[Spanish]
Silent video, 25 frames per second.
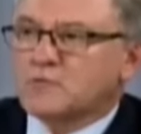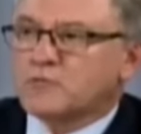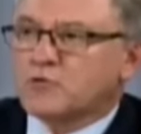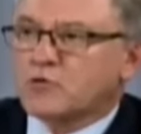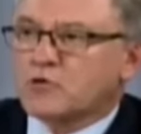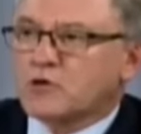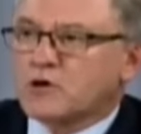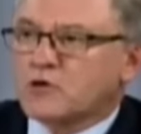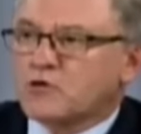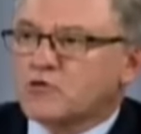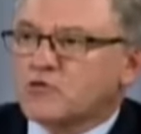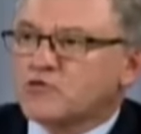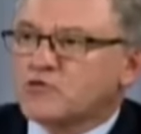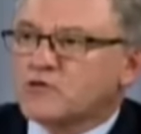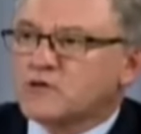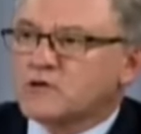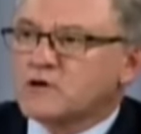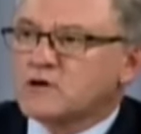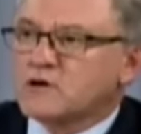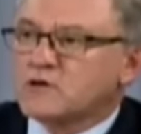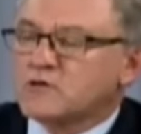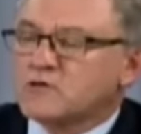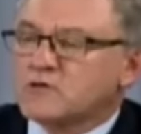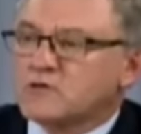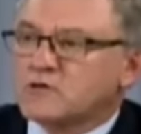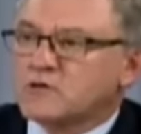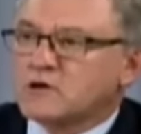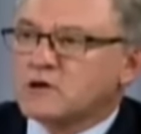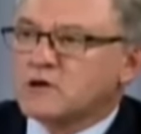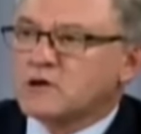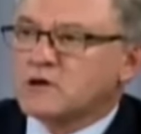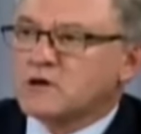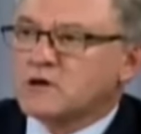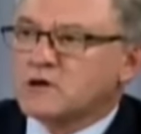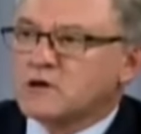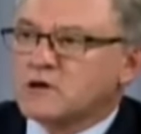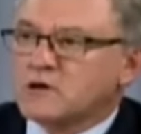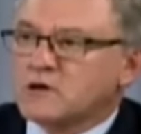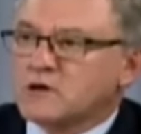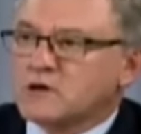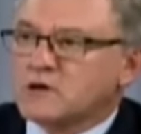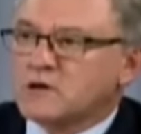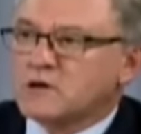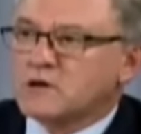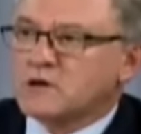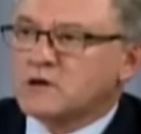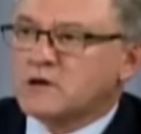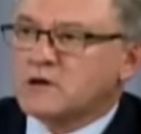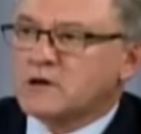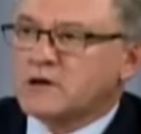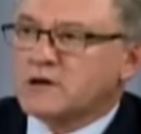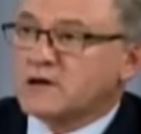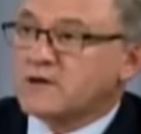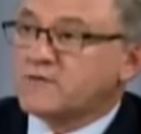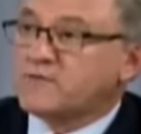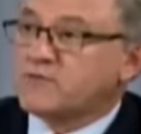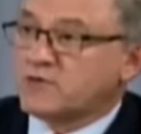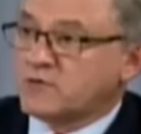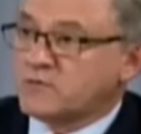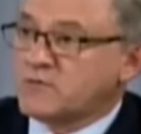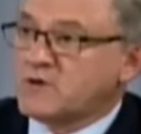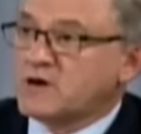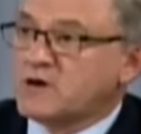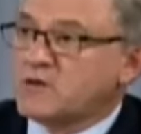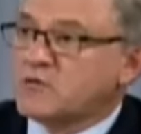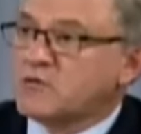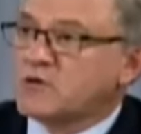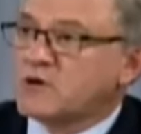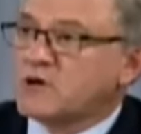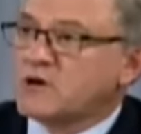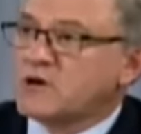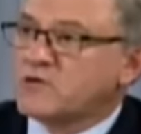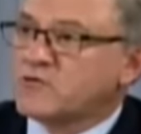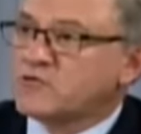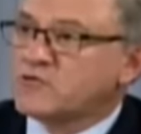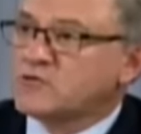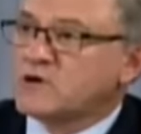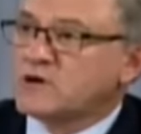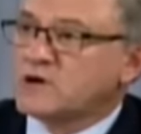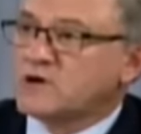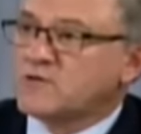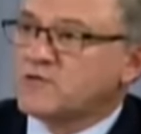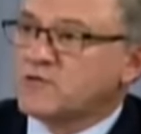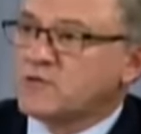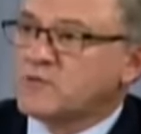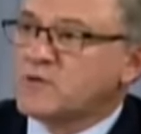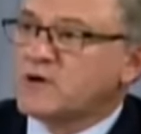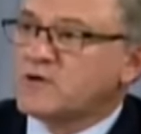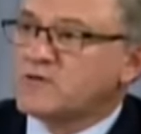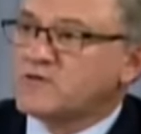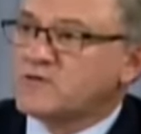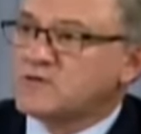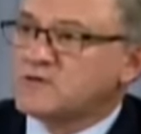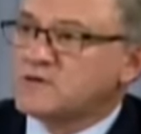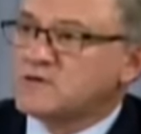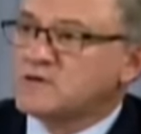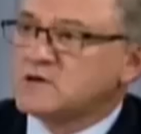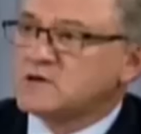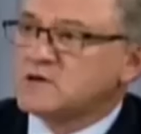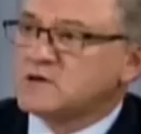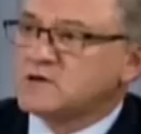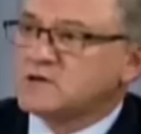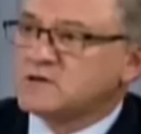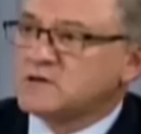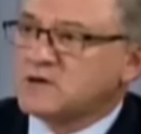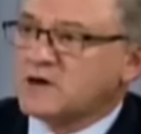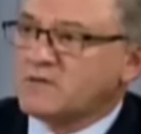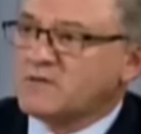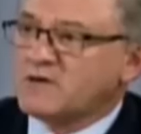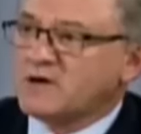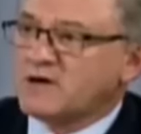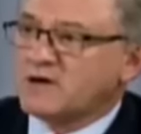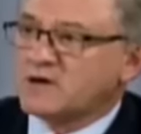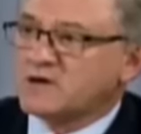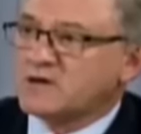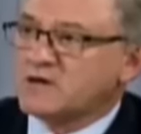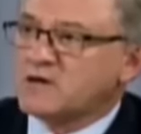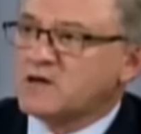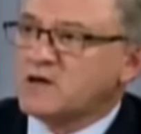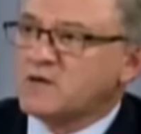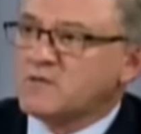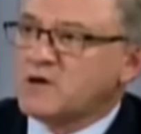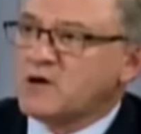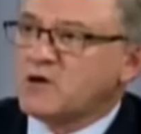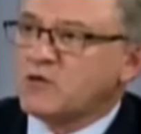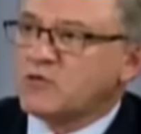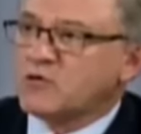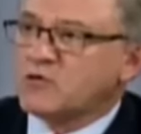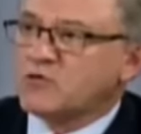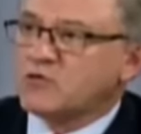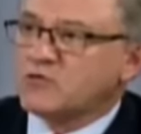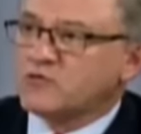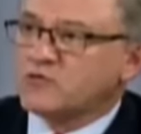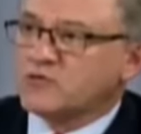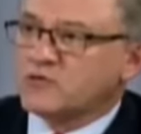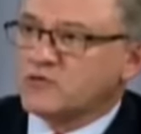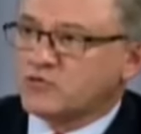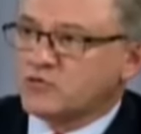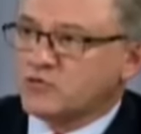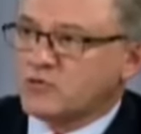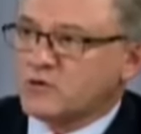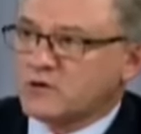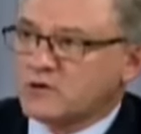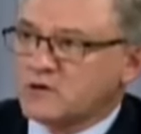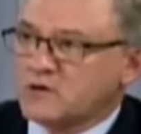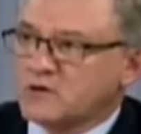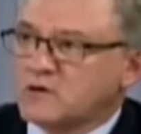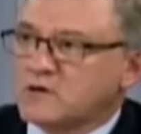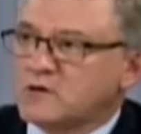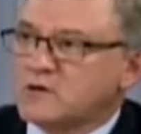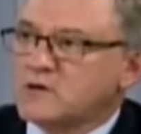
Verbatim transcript: porque considero que eh, la reforma laboral es una reforma que se tiene que trabajar desde abajo y consensuar.